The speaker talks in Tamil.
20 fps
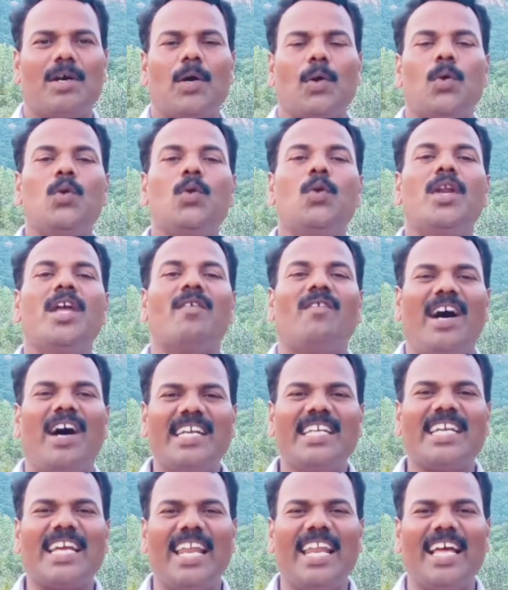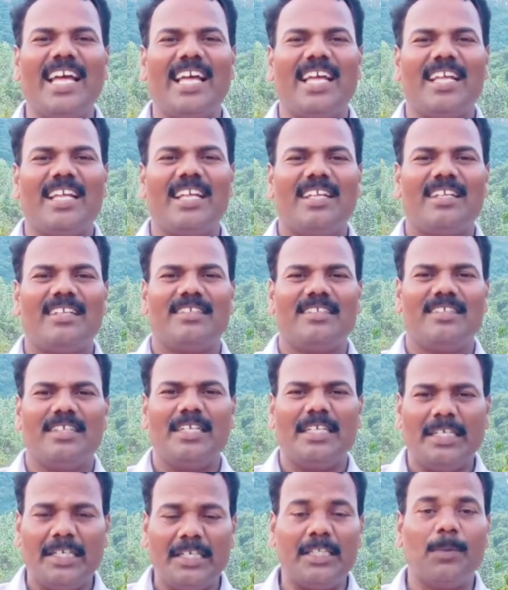உன்னுடைய வாழ்க்கையில்
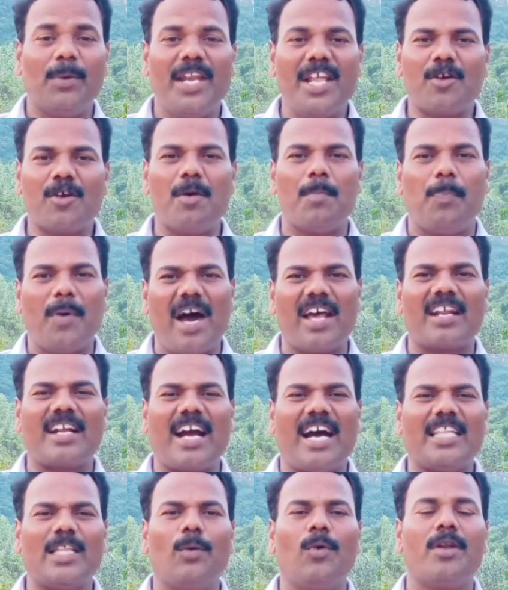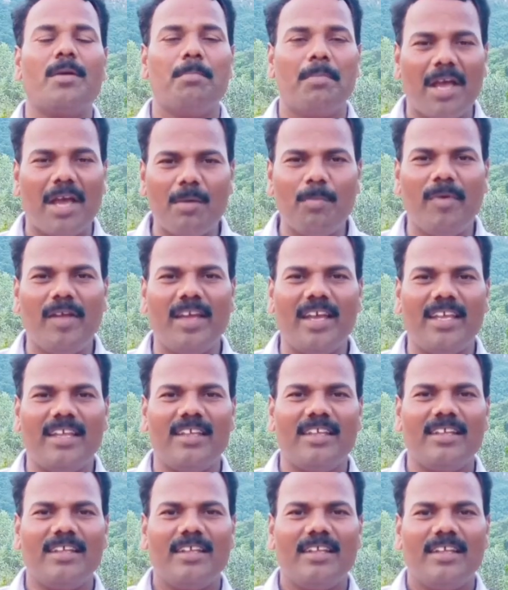இதுவரைக்கும் பார்க்காத ஒரு மேன்மையை
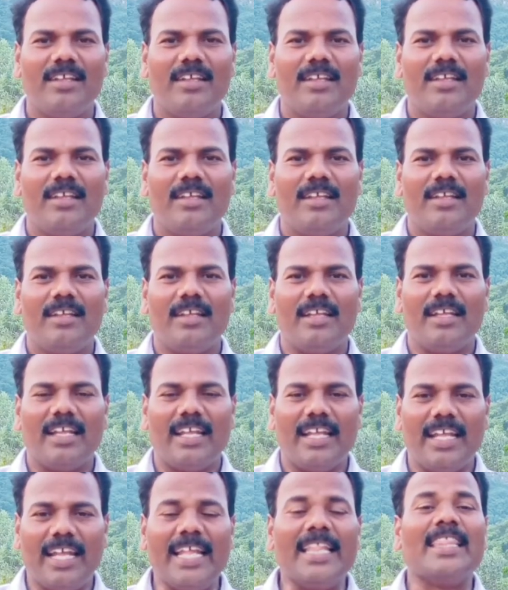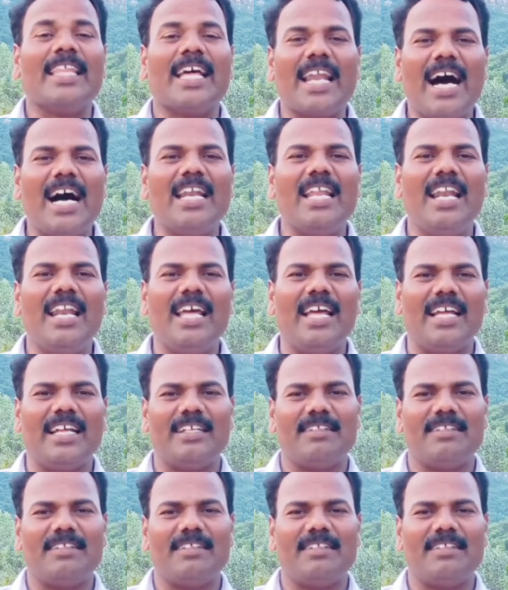இந்த நாளில்